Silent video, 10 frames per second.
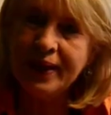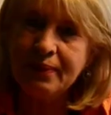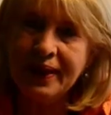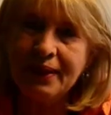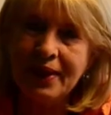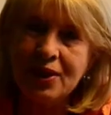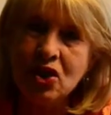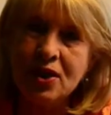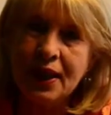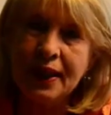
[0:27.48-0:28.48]
waren immer die
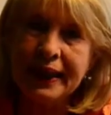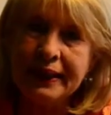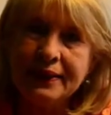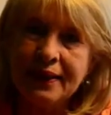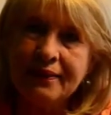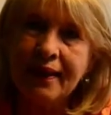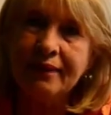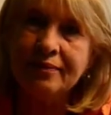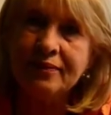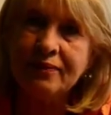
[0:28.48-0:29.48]
Menschen, die dahinter
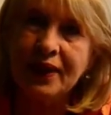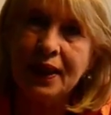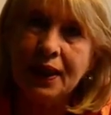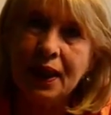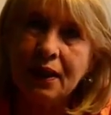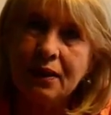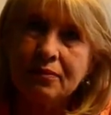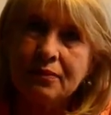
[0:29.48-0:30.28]
sind, wichtig